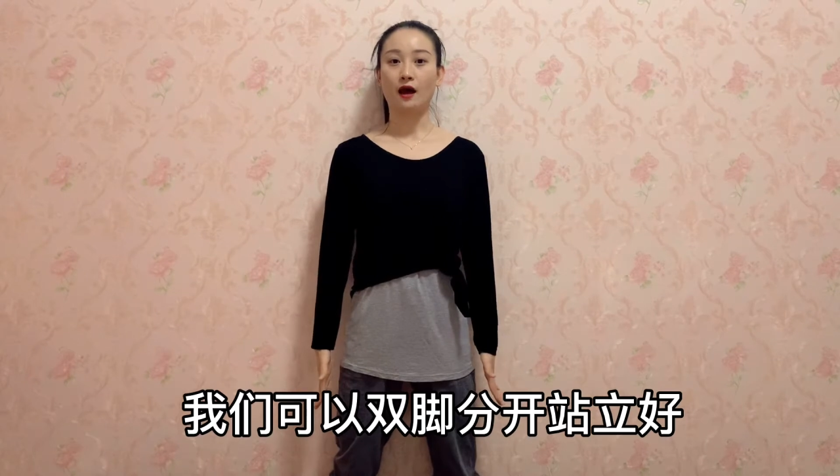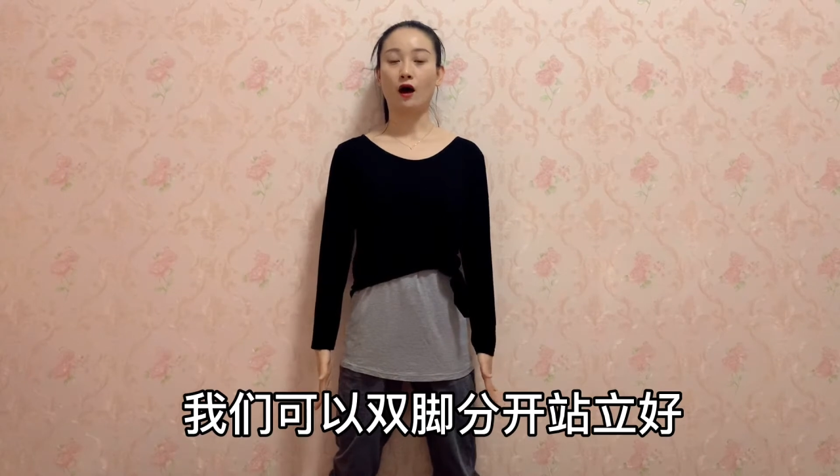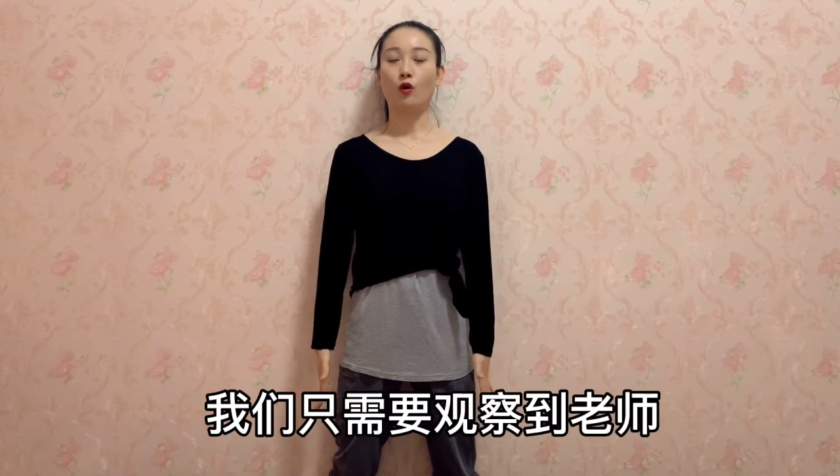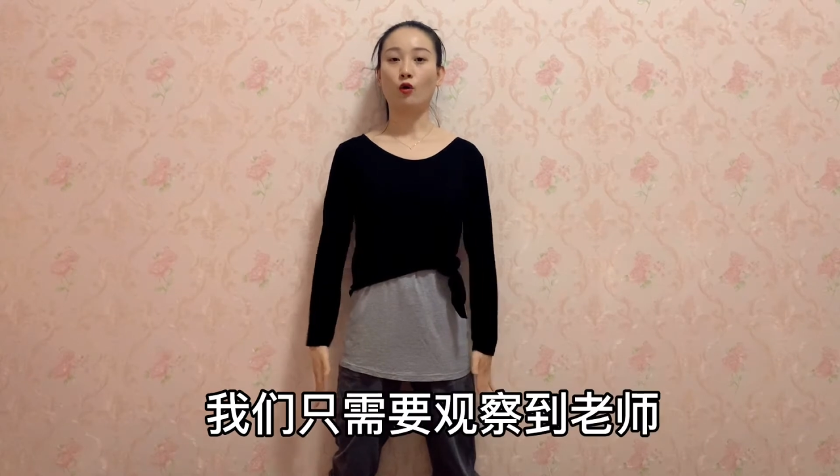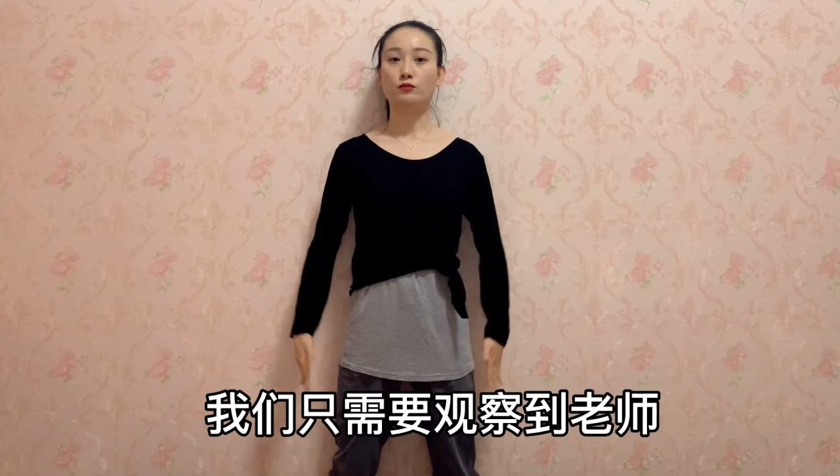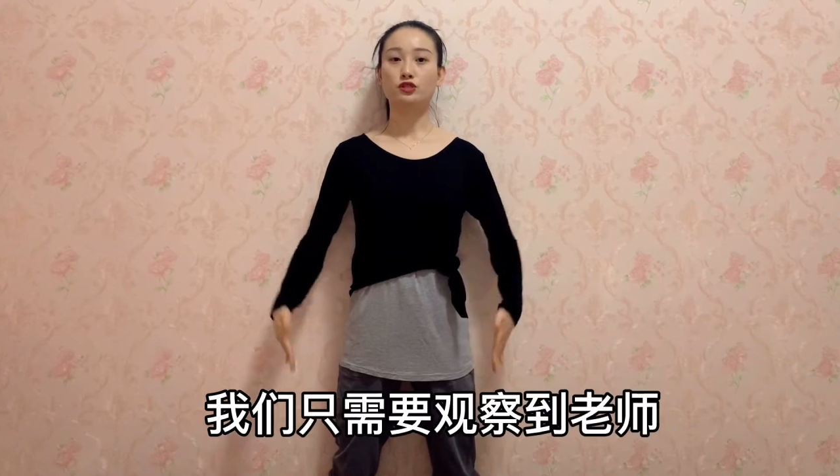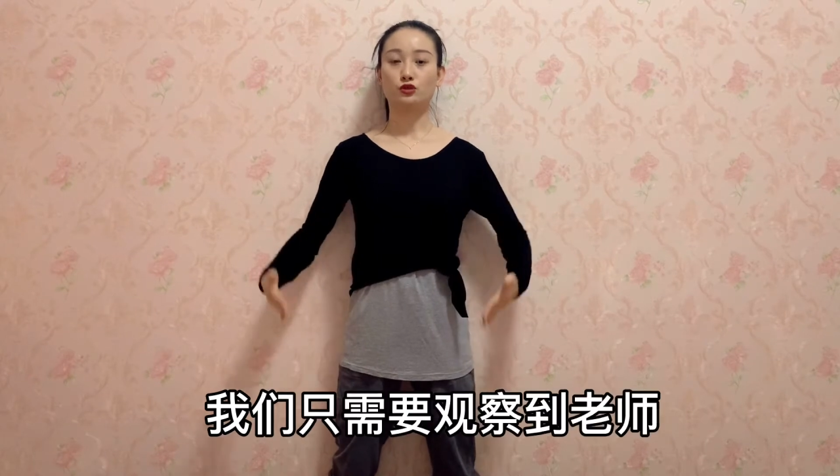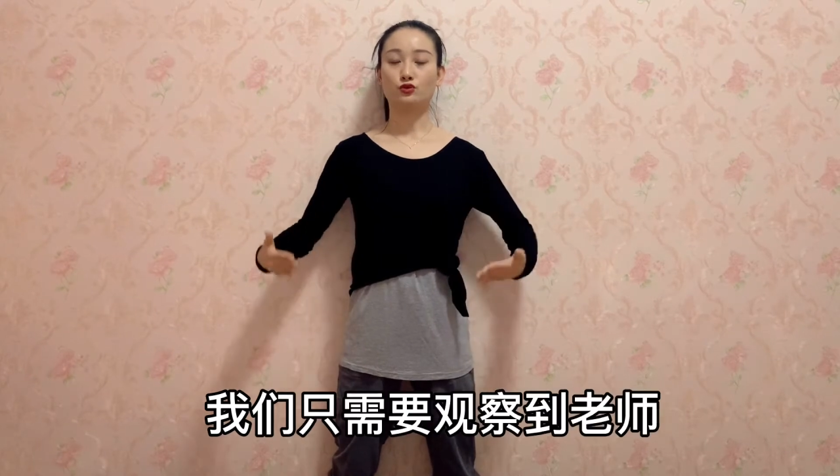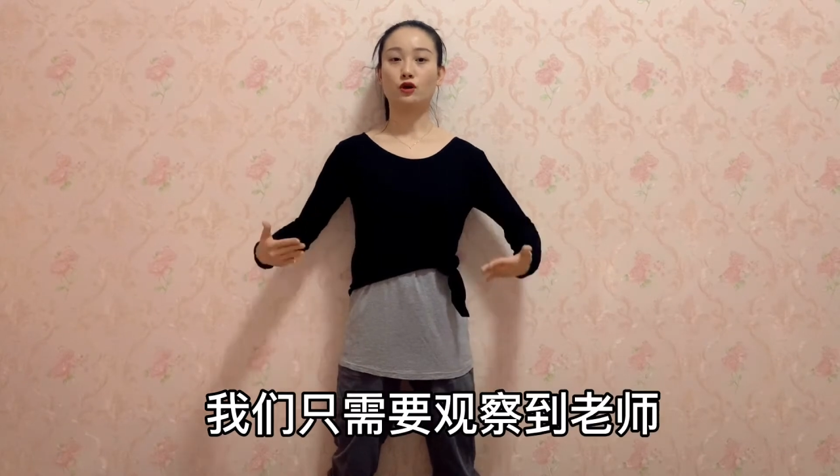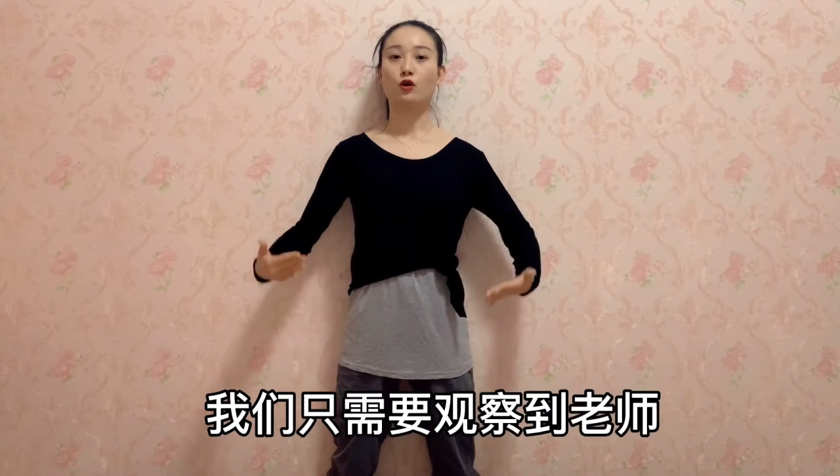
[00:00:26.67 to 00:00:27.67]
好，我们
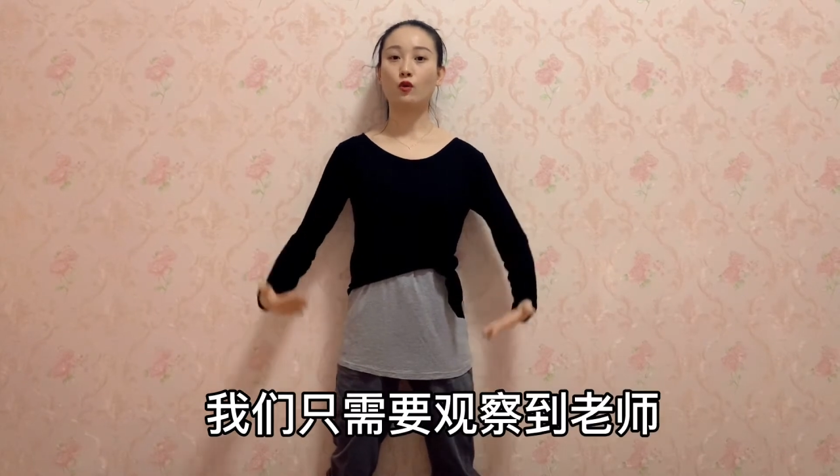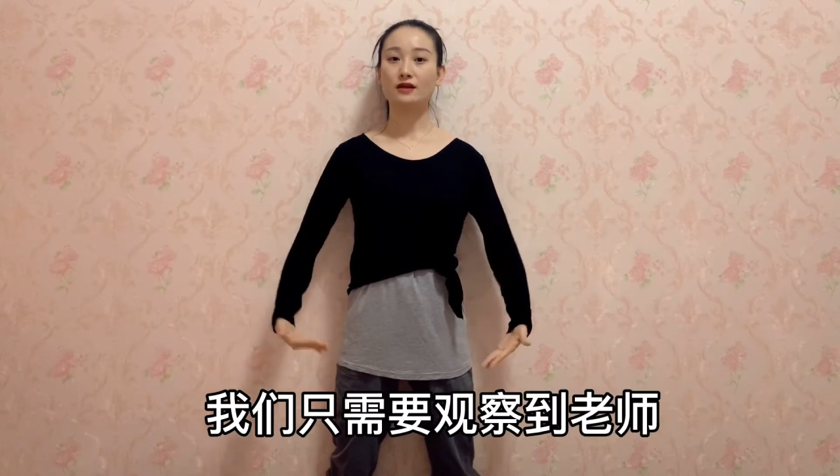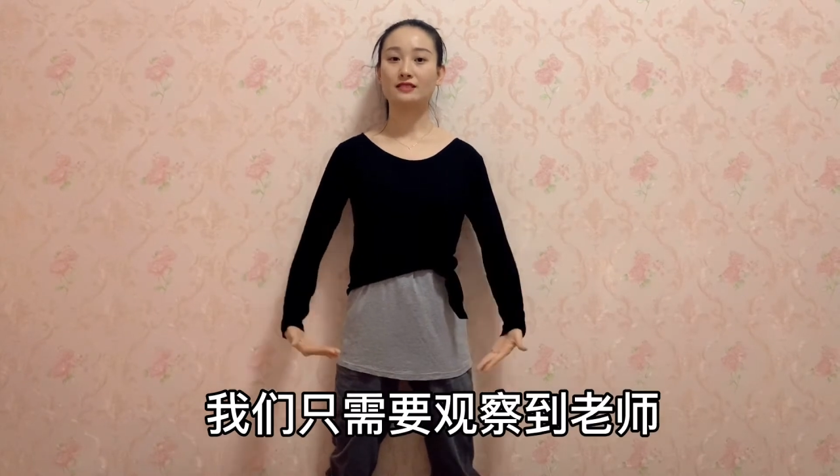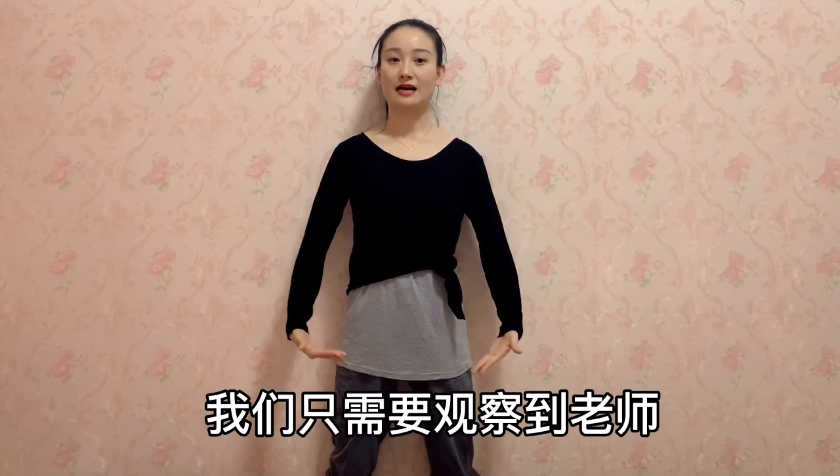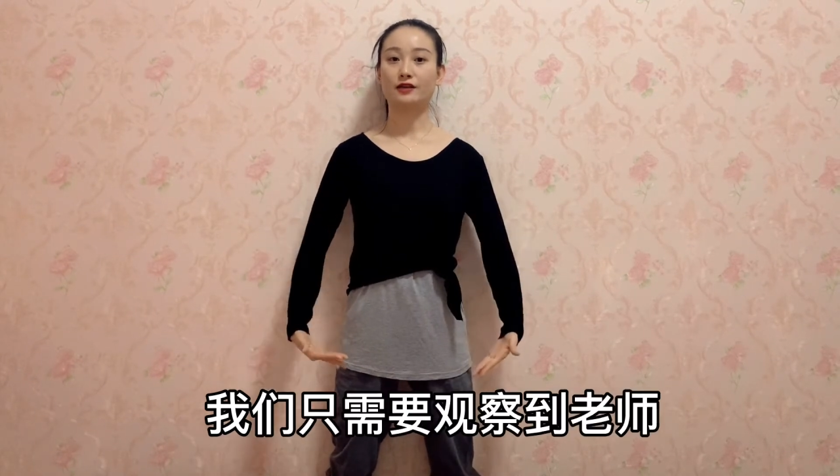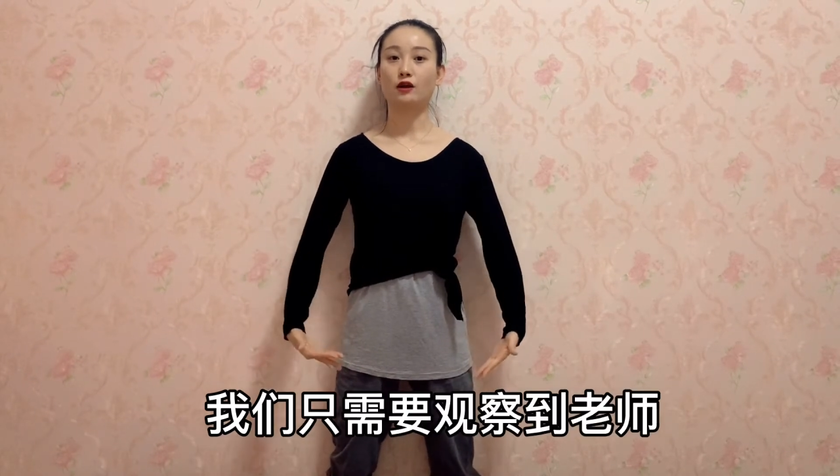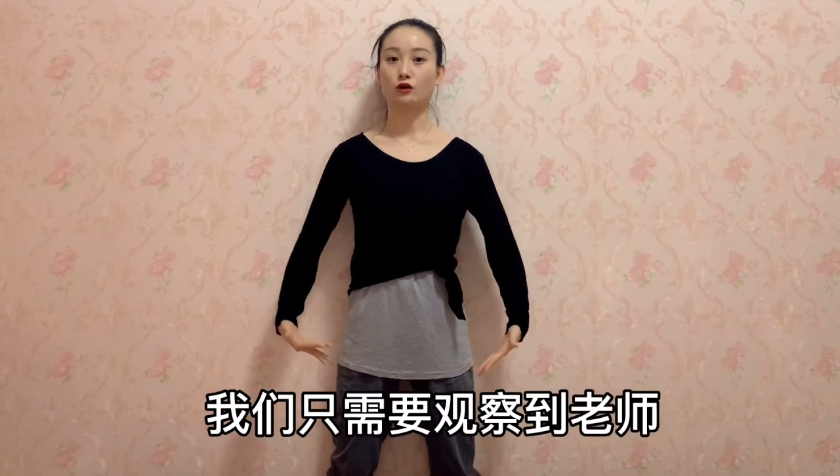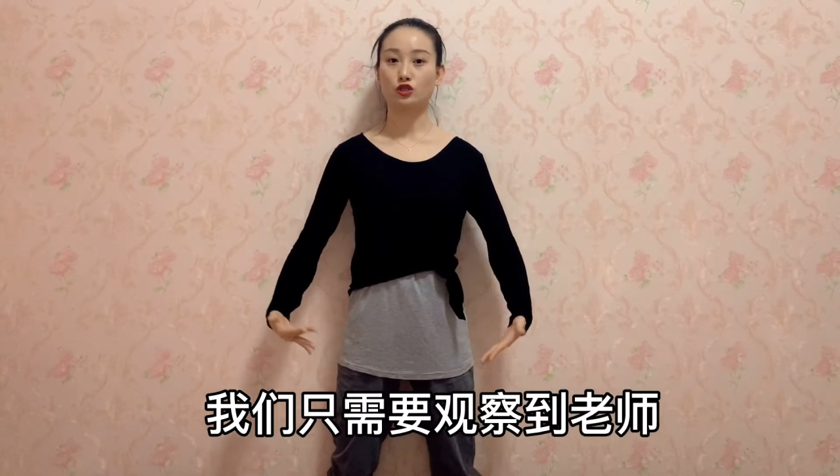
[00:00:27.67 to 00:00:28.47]
只需要观察到老